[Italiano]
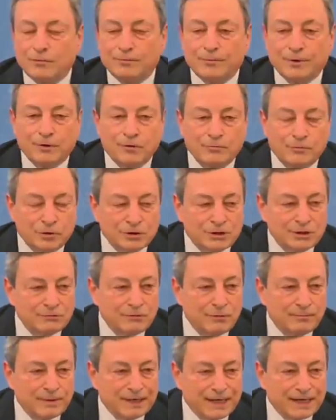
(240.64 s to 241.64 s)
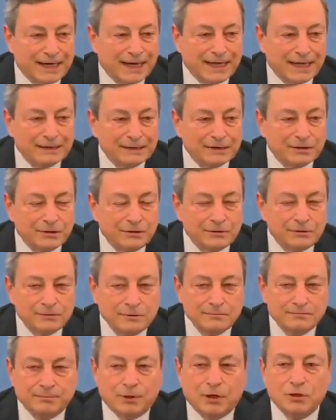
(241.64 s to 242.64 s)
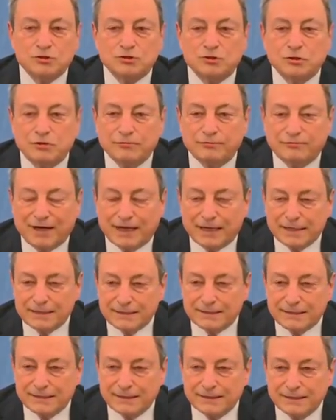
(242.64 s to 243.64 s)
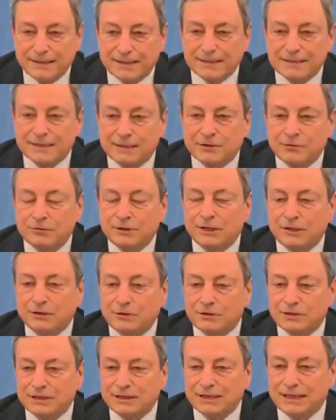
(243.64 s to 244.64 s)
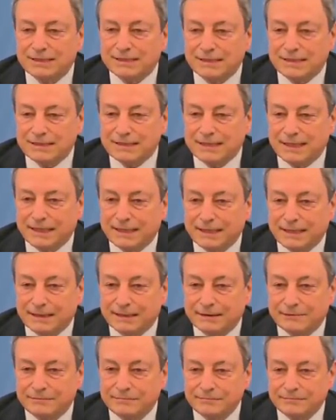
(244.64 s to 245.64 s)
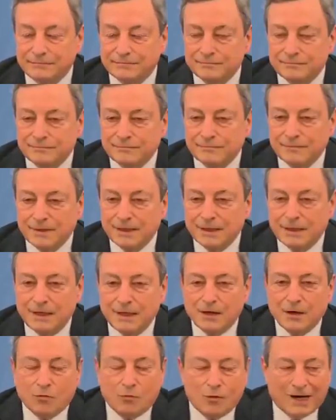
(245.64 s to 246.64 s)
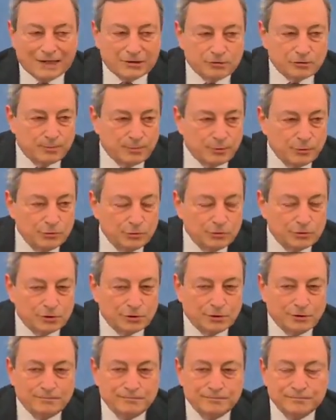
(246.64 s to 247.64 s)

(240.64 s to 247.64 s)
per un motivo o per l'altro, possono farsi la seconda dose di AstraZeneca. Quarto punto.